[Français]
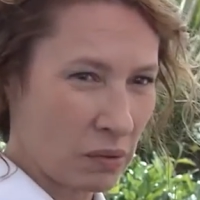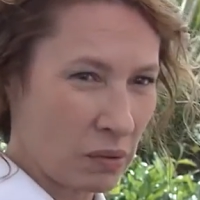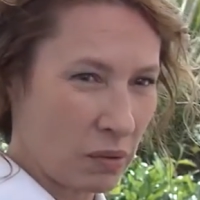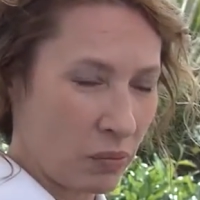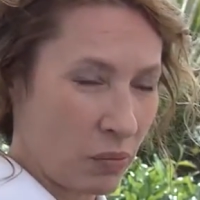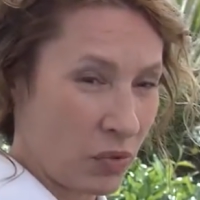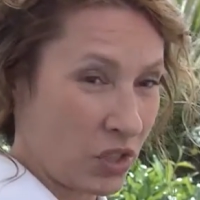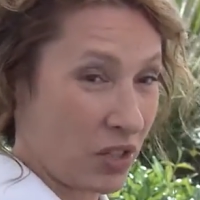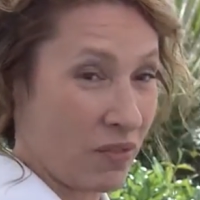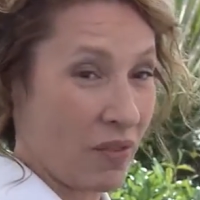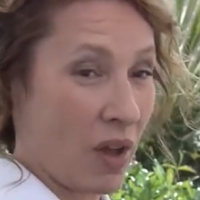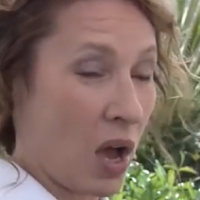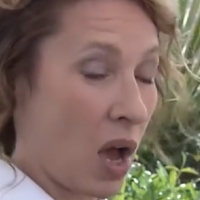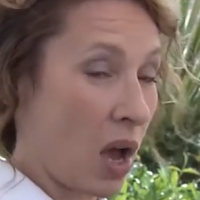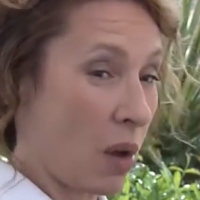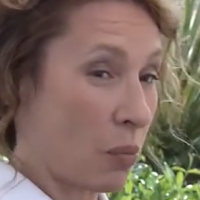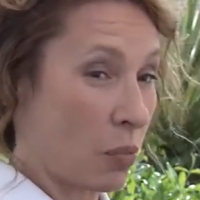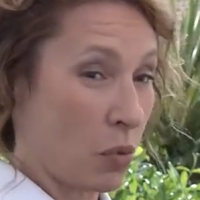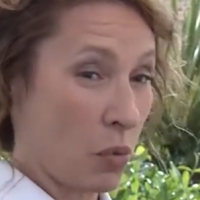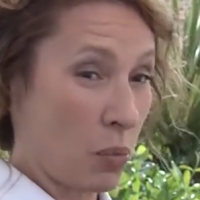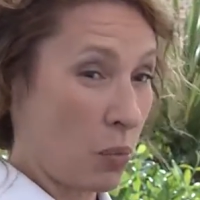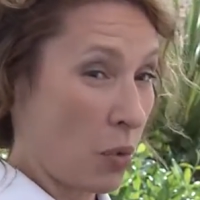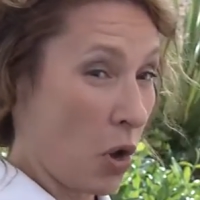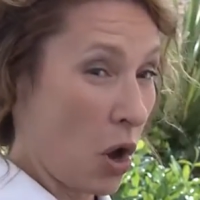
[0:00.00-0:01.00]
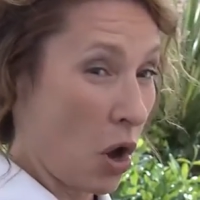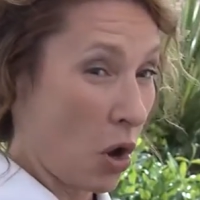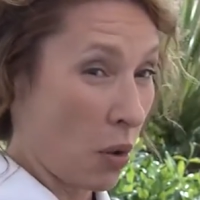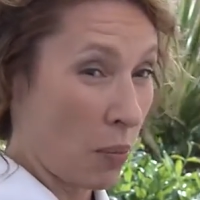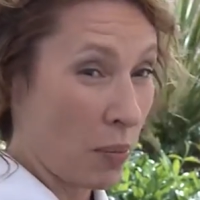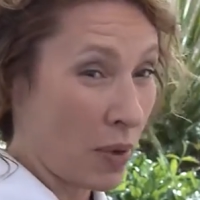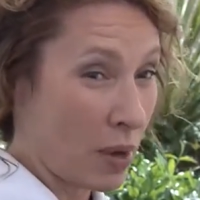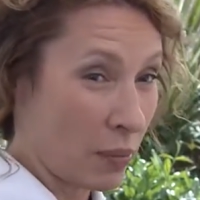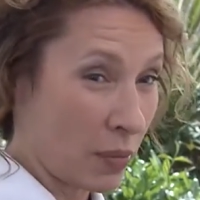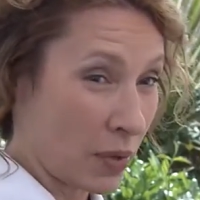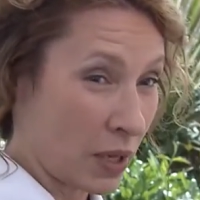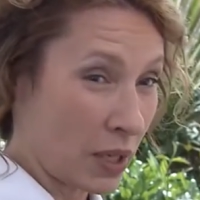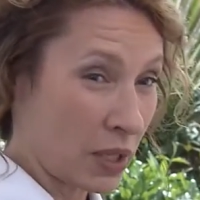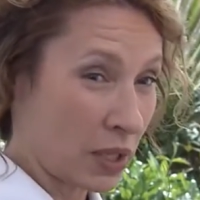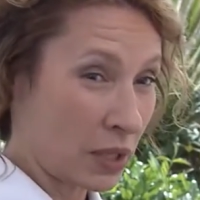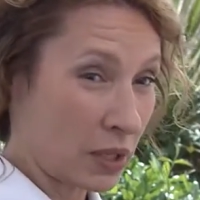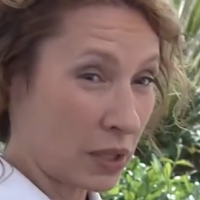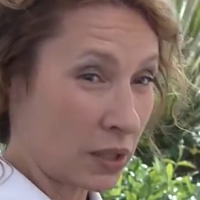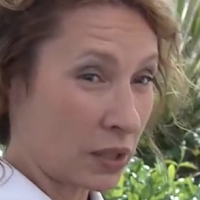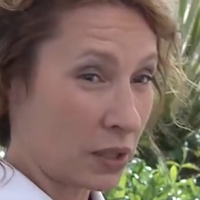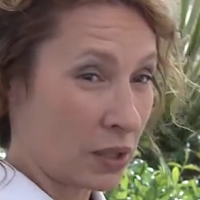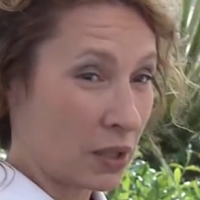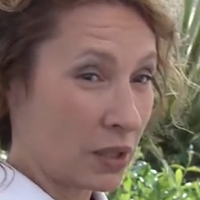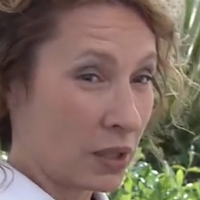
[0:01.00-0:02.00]
moi, j'avais un peu peur même.
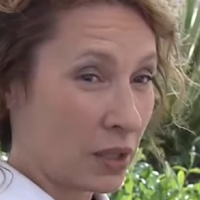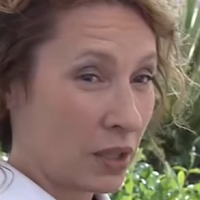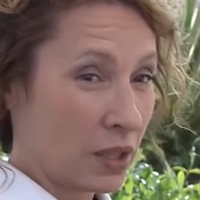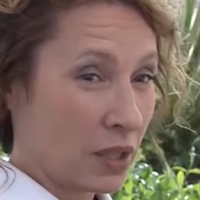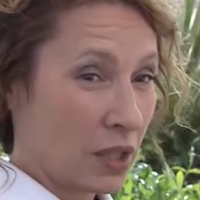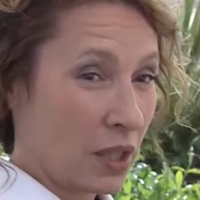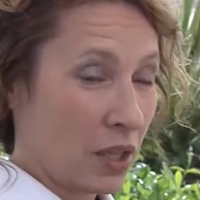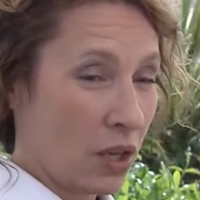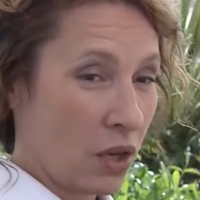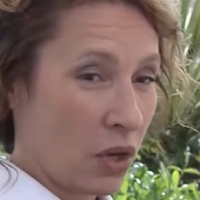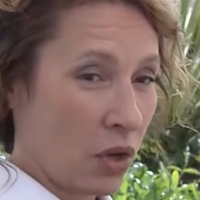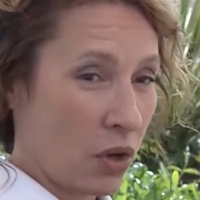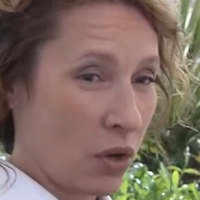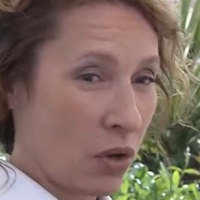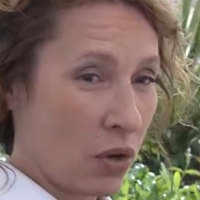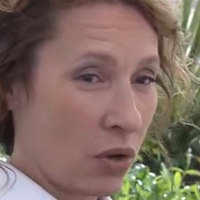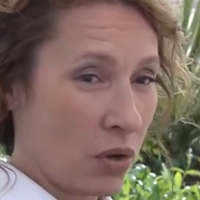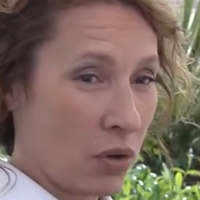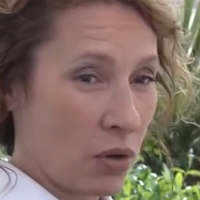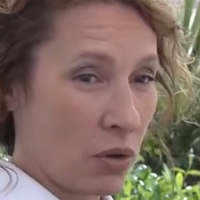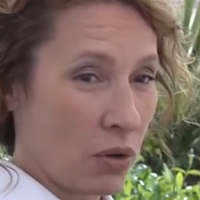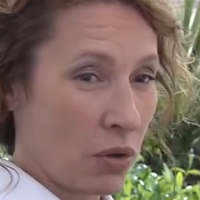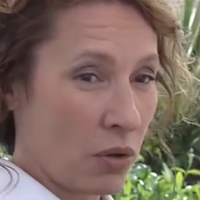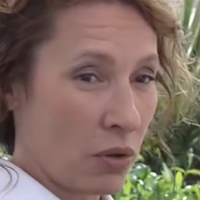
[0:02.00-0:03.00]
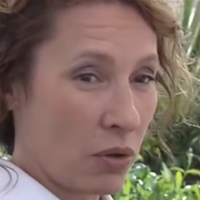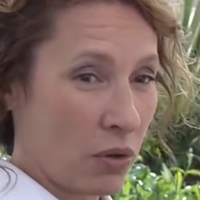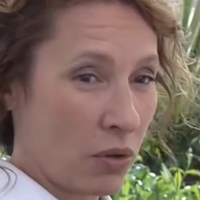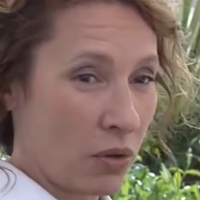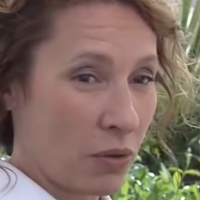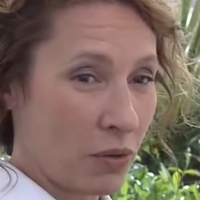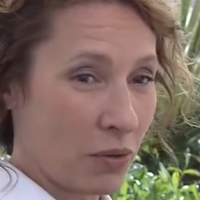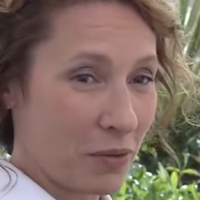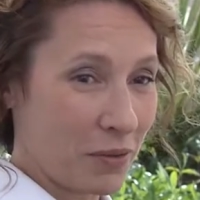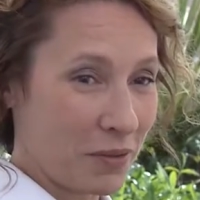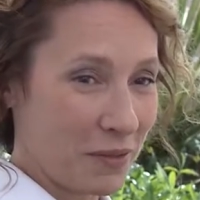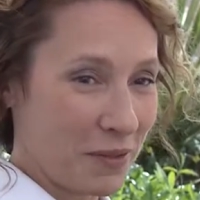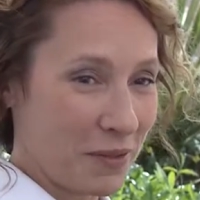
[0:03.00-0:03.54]
Euh,